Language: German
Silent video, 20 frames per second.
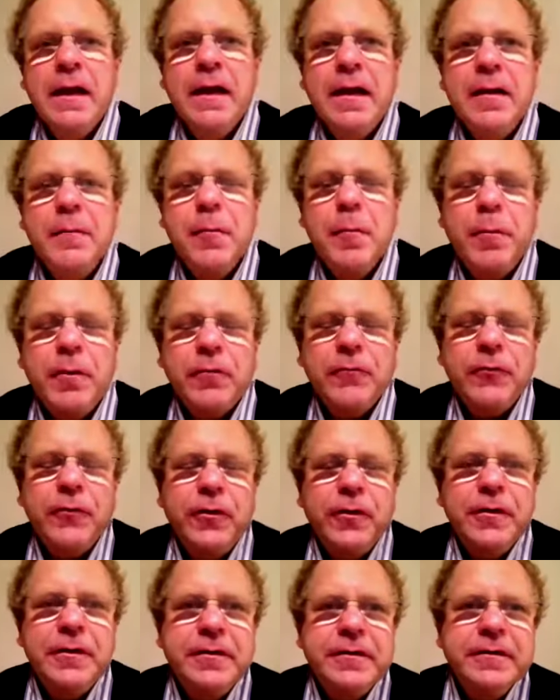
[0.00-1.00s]
Liebe
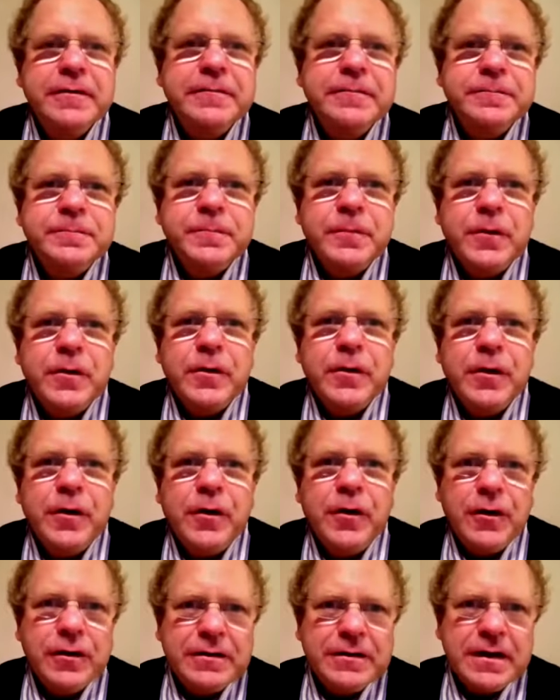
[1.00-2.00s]
Blogfreunde,
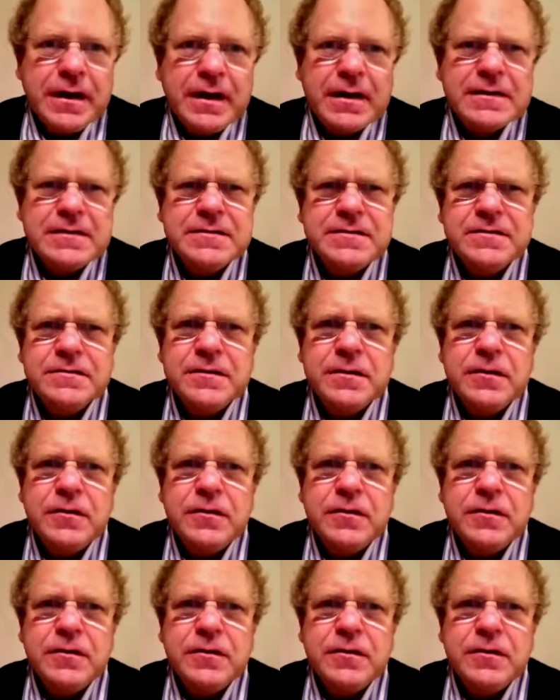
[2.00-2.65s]
heute als